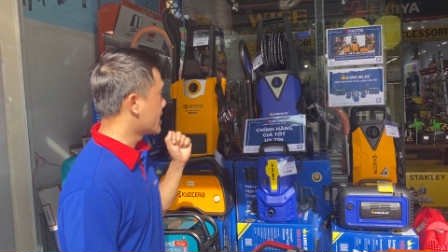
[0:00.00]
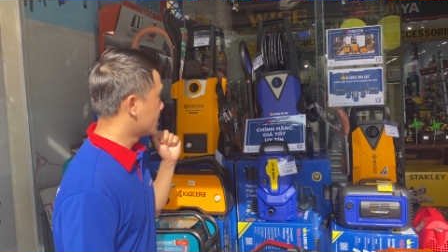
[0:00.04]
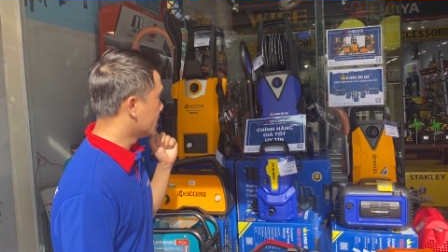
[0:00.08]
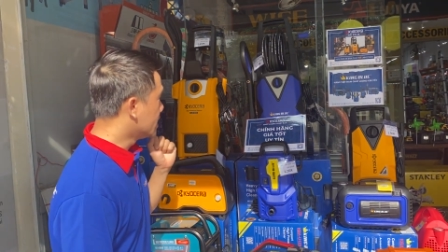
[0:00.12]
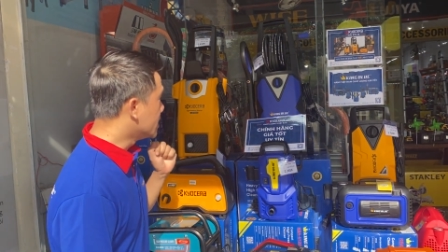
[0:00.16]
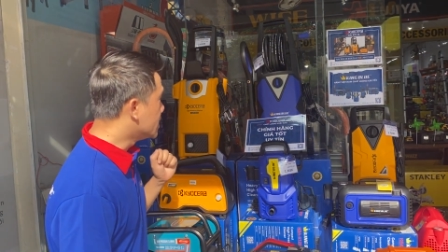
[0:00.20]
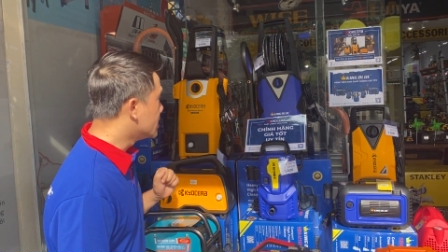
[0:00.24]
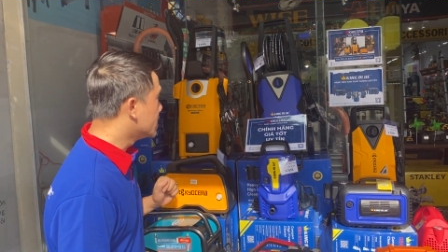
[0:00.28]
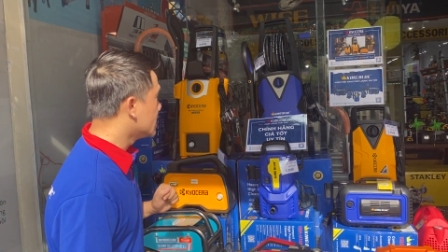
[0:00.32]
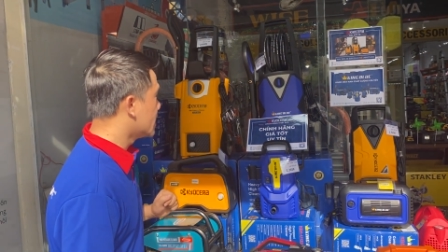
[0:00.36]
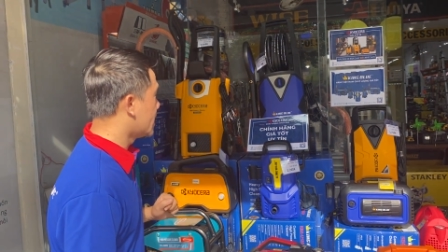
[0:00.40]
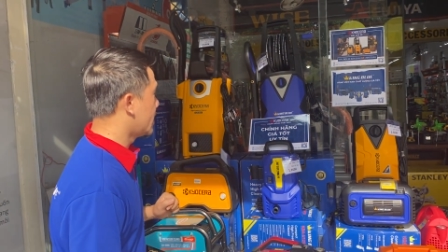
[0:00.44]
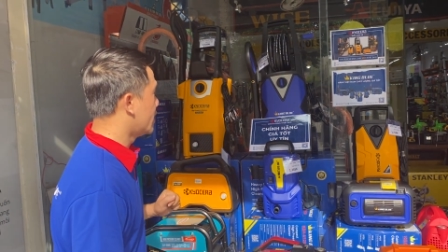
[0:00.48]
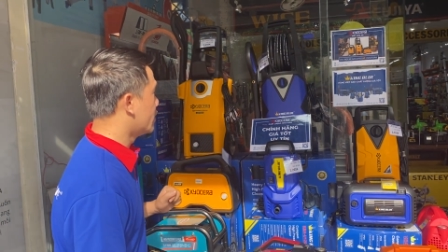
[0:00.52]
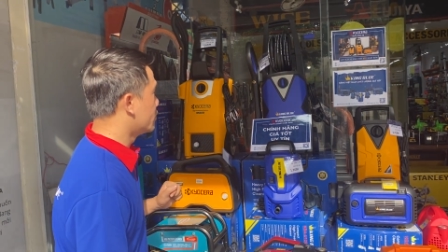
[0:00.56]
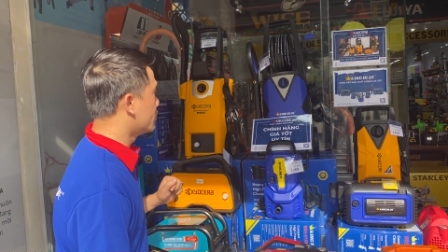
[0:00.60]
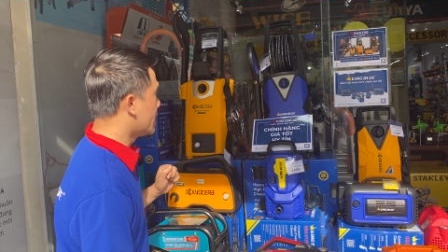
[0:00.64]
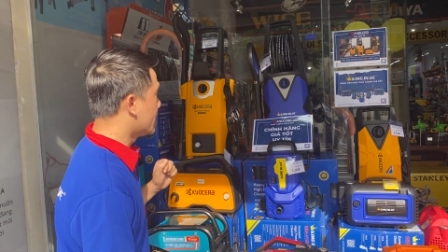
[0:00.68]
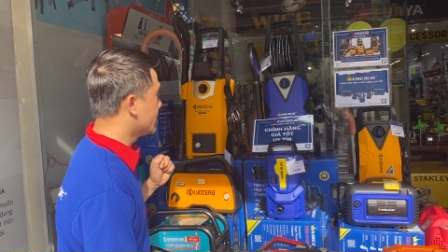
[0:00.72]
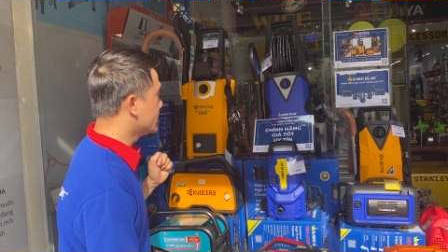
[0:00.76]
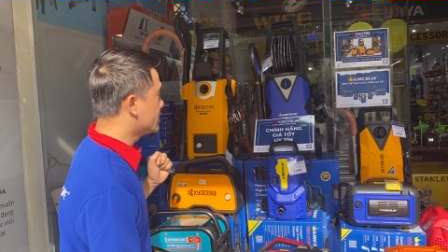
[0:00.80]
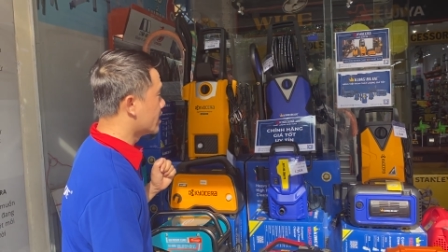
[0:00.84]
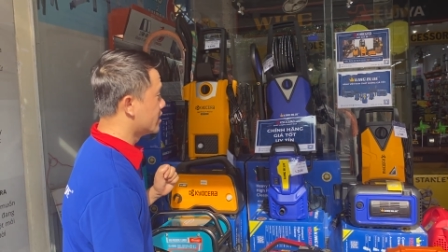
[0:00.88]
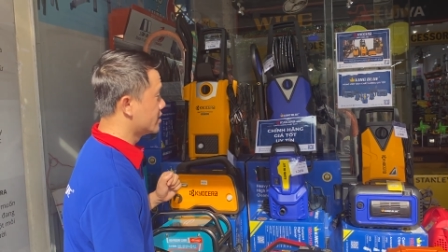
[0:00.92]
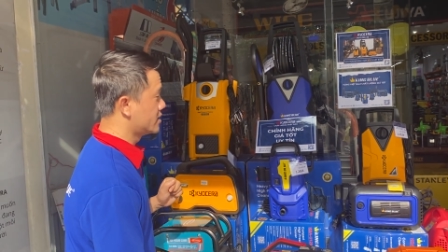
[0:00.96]
thương hiệu
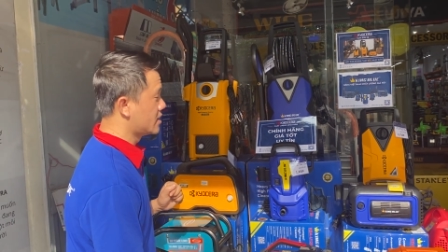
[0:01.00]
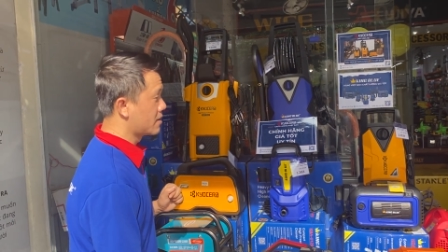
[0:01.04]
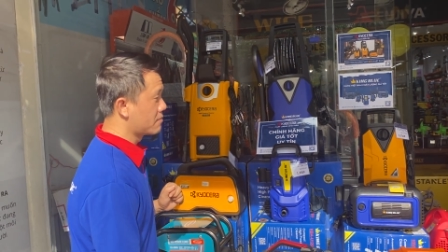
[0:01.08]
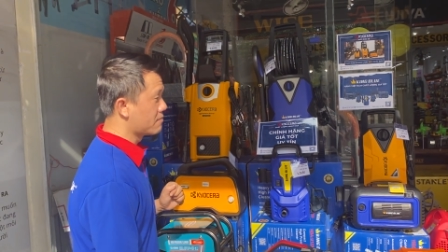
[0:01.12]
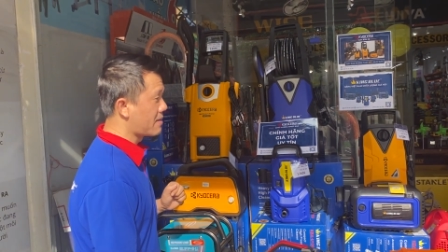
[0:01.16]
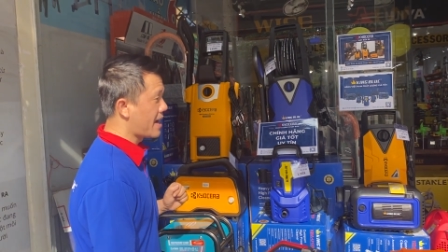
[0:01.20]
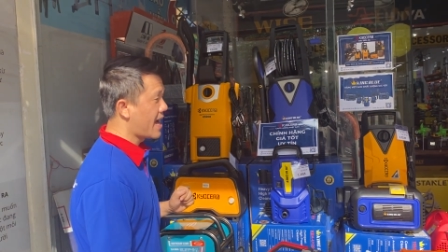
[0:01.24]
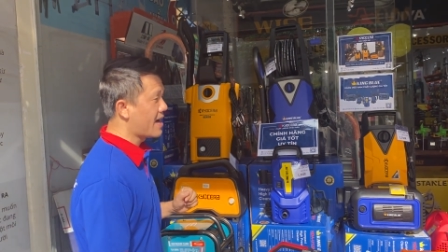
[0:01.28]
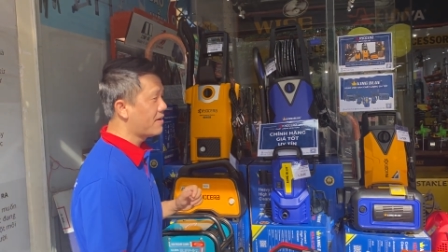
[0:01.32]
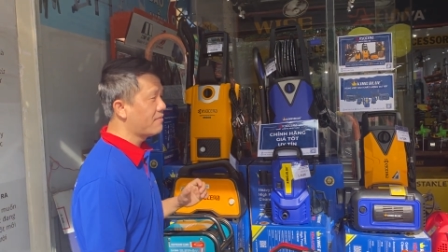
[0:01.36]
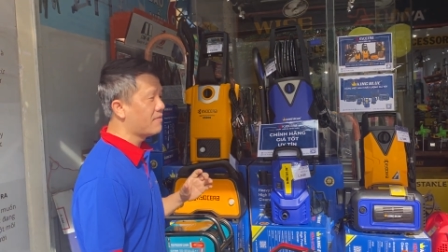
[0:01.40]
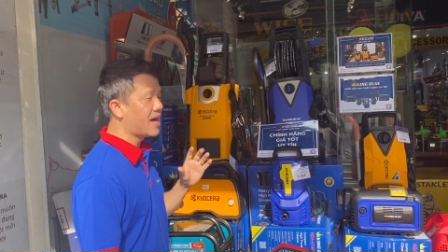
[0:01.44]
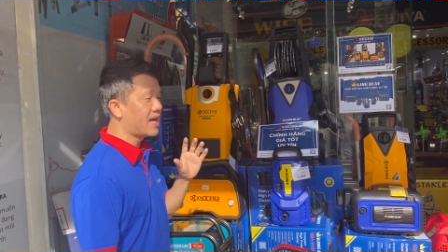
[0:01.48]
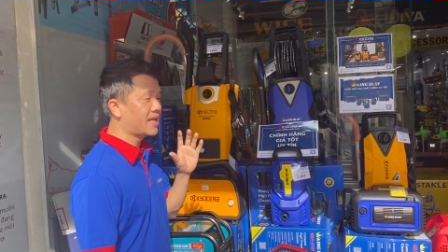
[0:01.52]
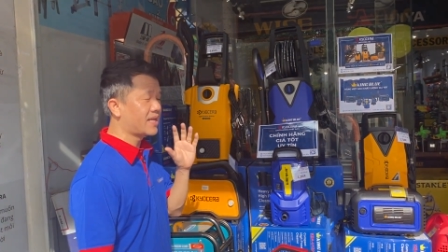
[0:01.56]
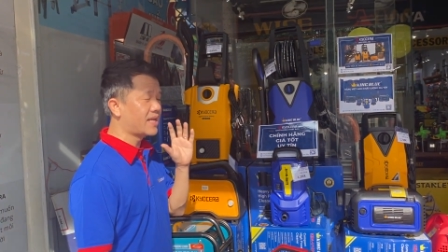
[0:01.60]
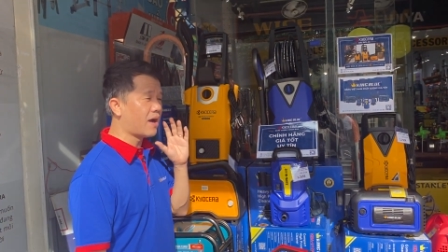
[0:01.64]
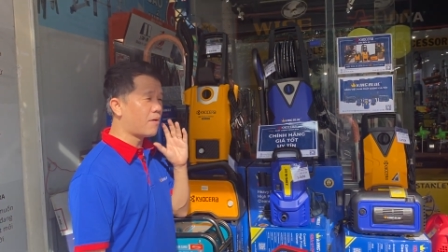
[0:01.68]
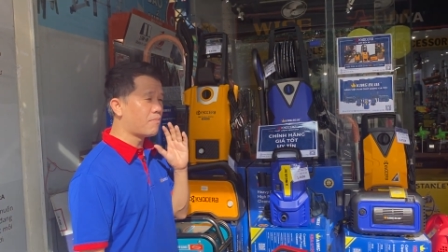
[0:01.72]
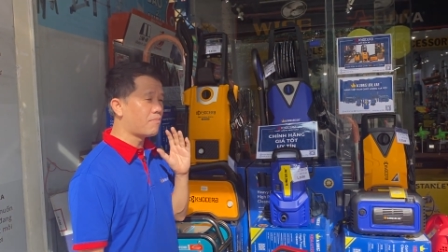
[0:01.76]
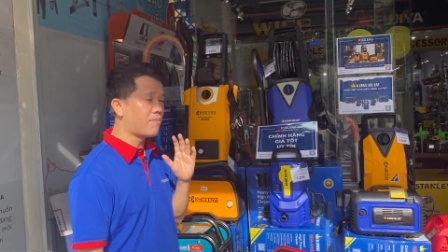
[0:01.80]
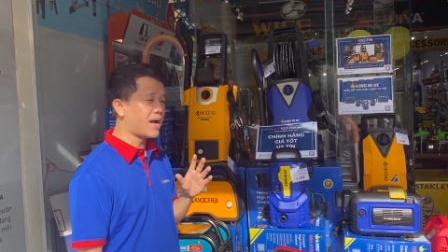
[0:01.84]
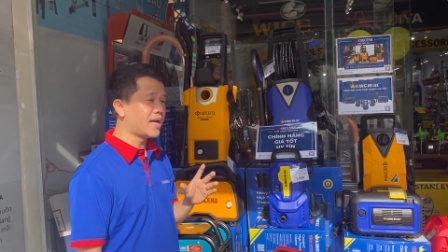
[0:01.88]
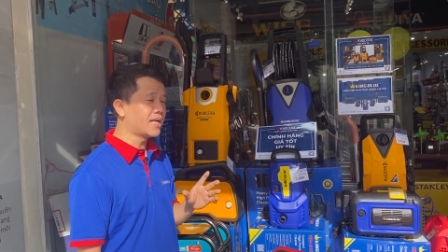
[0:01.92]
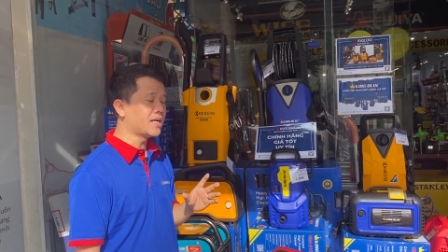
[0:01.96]
đến từ Nhật Bản và
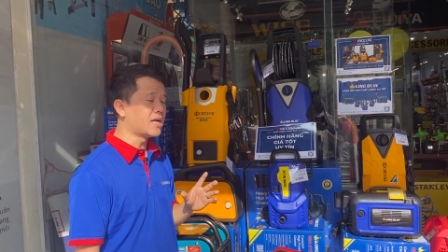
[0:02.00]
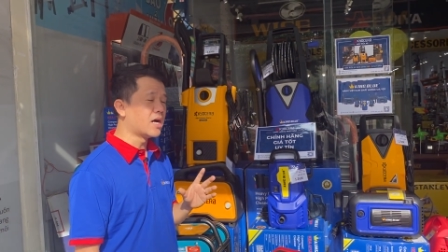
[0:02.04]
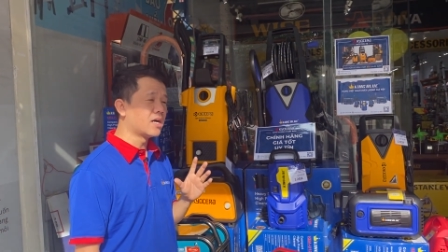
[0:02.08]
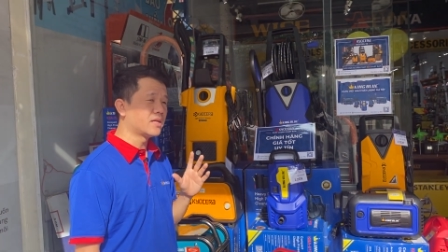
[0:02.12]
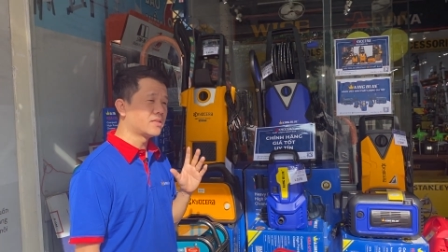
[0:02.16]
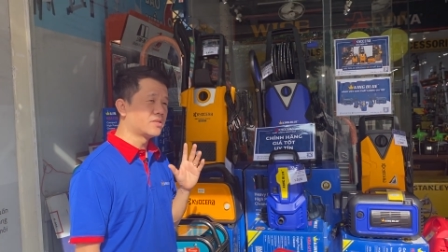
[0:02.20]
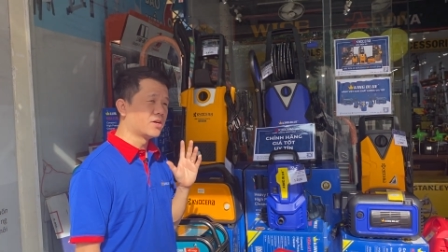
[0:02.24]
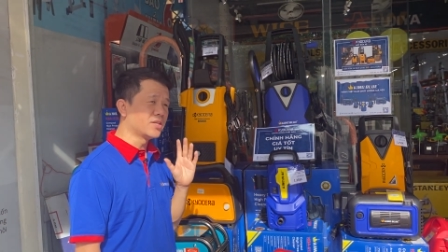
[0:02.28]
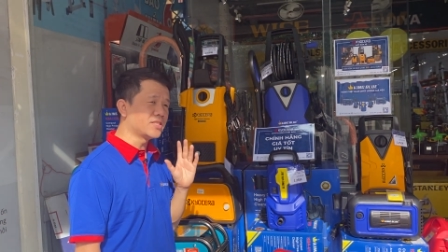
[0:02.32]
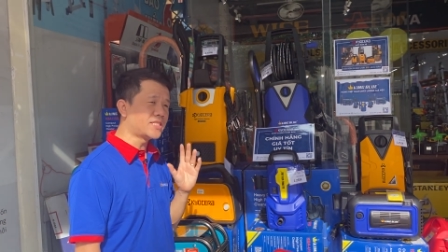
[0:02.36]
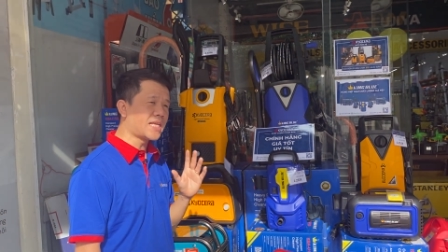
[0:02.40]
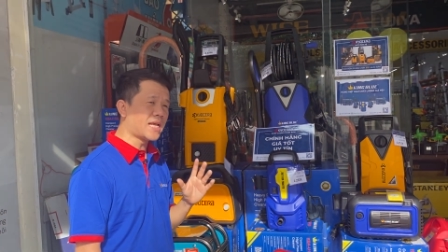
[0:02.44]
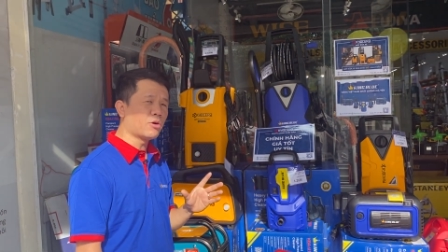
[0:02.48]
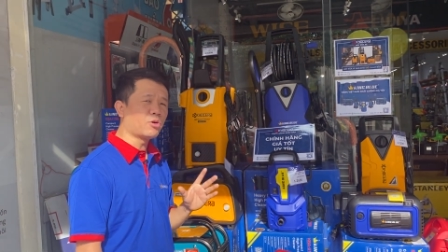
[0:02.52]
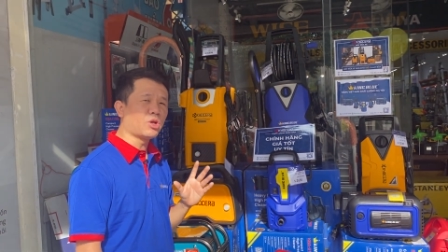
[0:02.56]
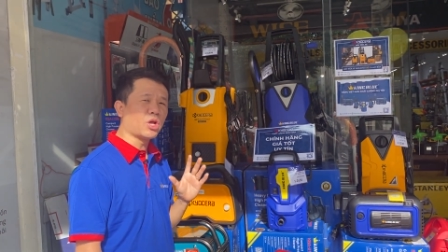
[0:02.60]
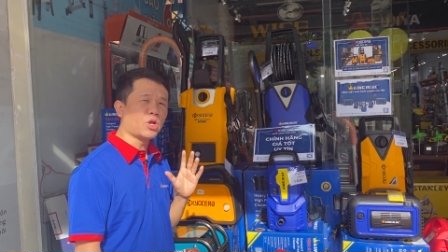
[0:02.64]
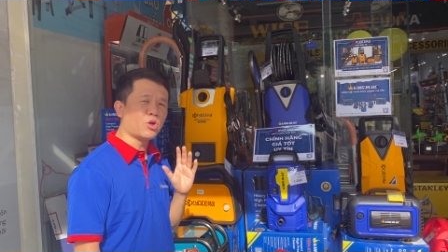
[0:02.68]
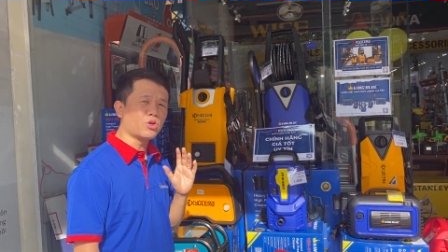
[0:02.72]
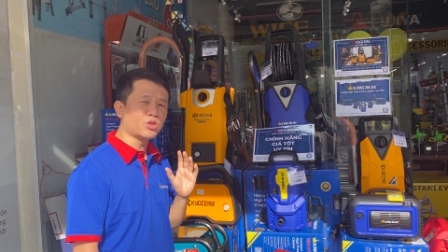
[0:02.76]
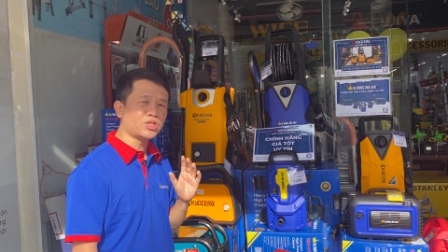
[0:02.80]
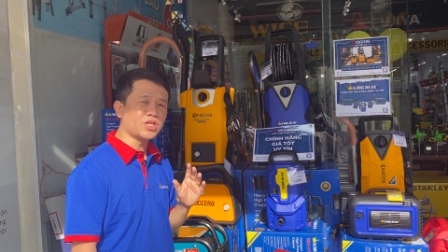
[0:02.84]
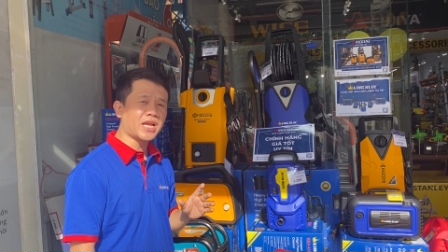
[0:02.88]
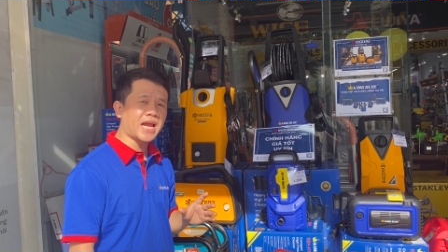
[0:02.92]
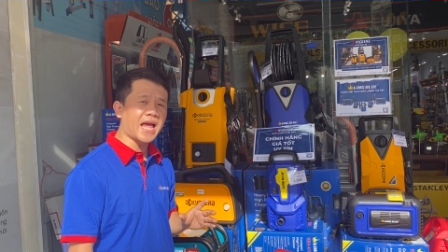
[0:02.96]
dòng máy rửa xe
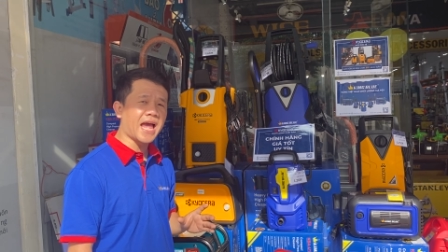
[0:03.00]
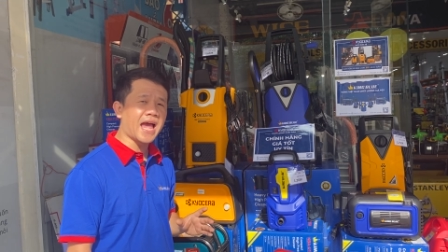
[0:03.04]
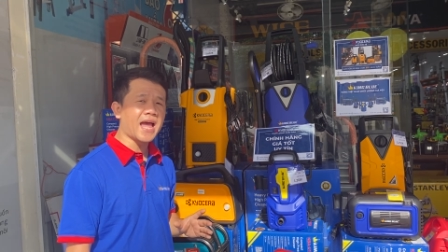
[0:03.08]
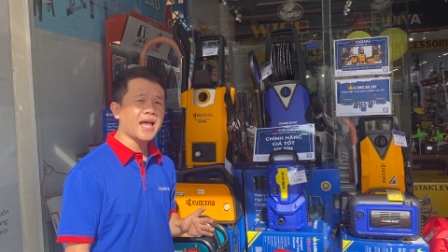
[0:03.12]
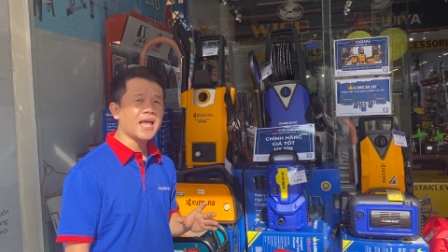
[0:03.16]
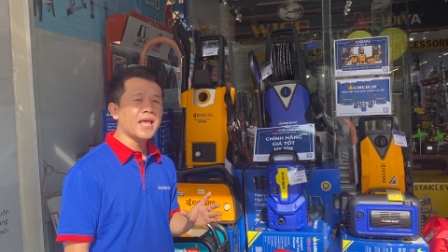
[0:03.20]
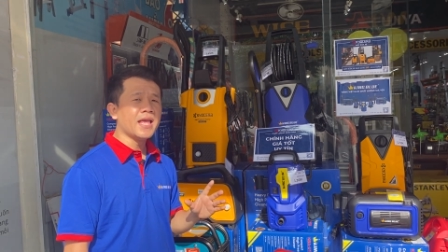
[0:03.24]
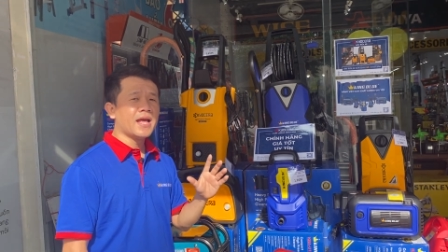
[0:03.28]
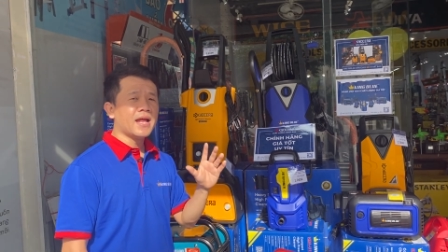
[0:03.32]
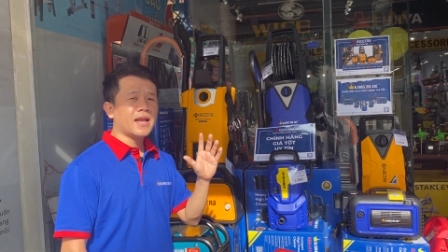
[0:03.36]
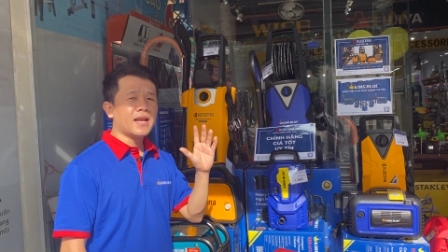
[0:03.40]
Kyocera